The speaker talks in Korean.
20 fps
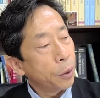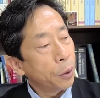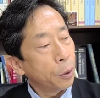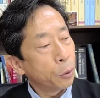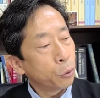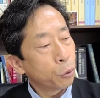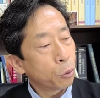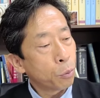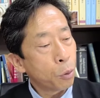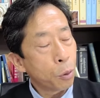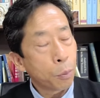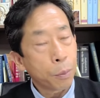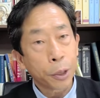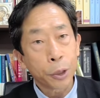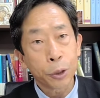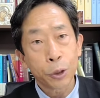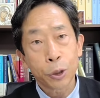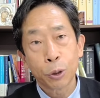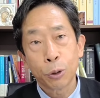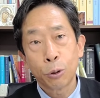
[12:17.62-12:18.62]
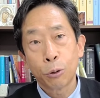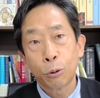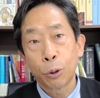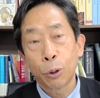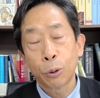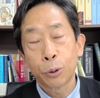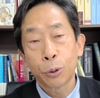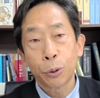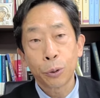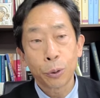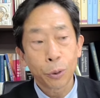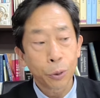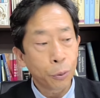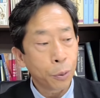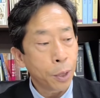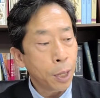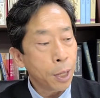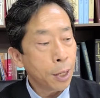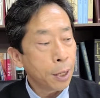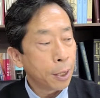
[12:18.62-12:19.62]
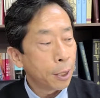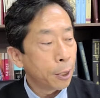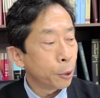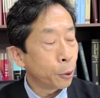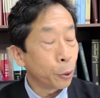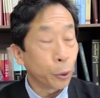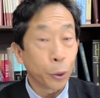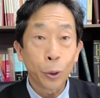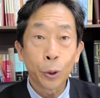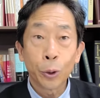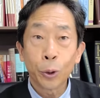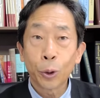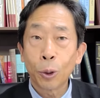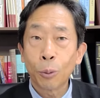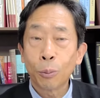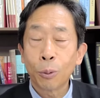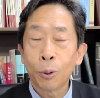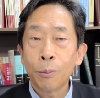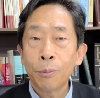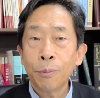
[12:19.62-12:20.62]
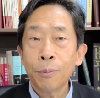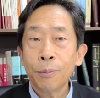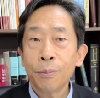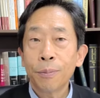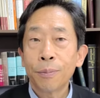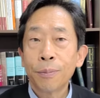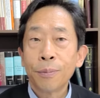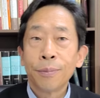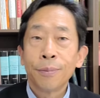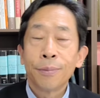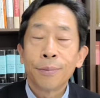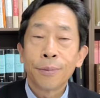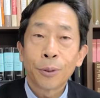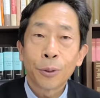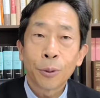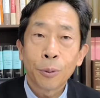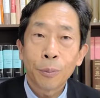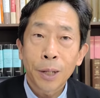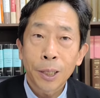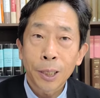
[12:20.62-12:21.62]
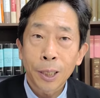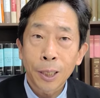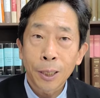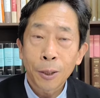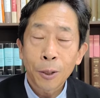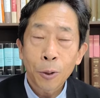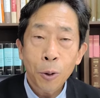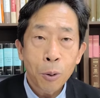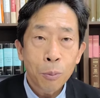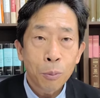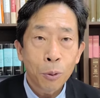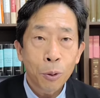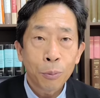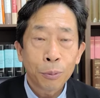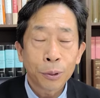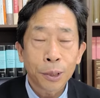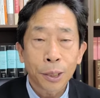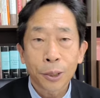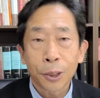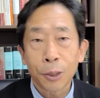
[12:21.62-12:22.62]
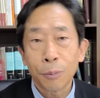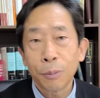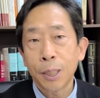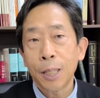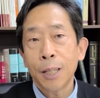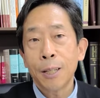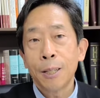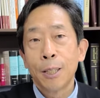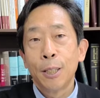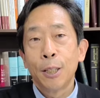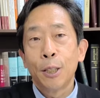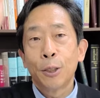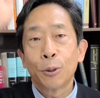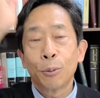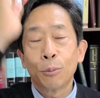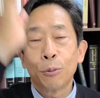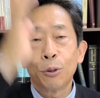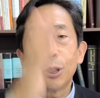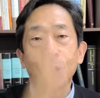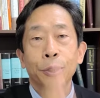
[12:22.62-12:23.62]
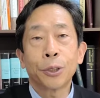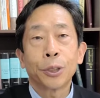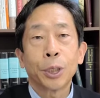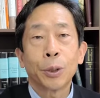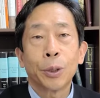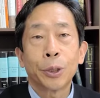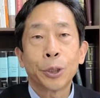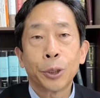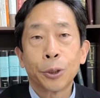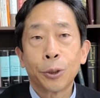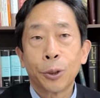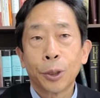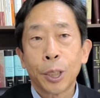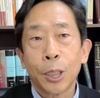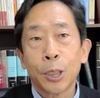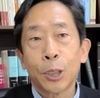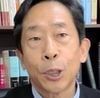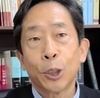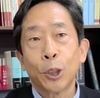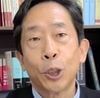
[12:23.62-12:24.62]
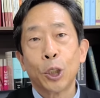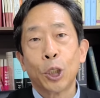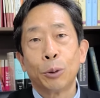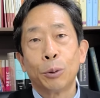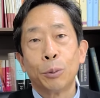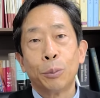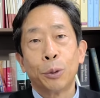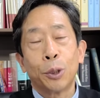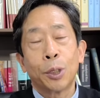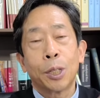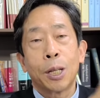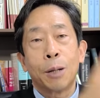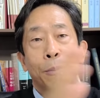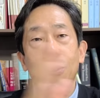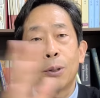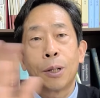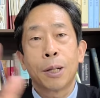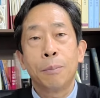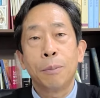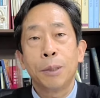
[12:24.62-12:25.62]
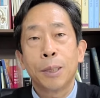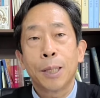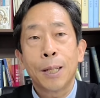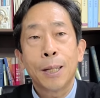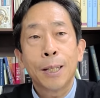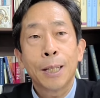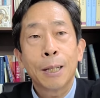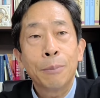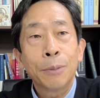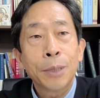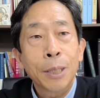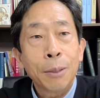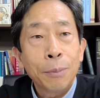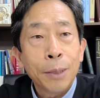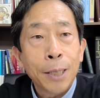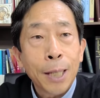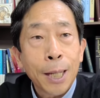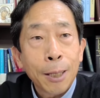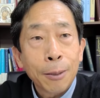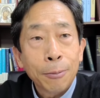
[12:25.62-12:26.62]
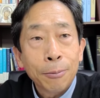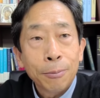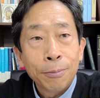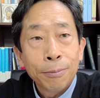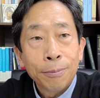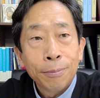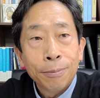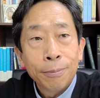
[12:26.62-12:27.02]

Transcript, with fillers: 어, 축복받으시고 구독성교와또 영혼돌봄 또 많이 홍보 부탁드립니다. 성부와 성자와 성령께서는 여러분들을 반복합니다. 감사합니다.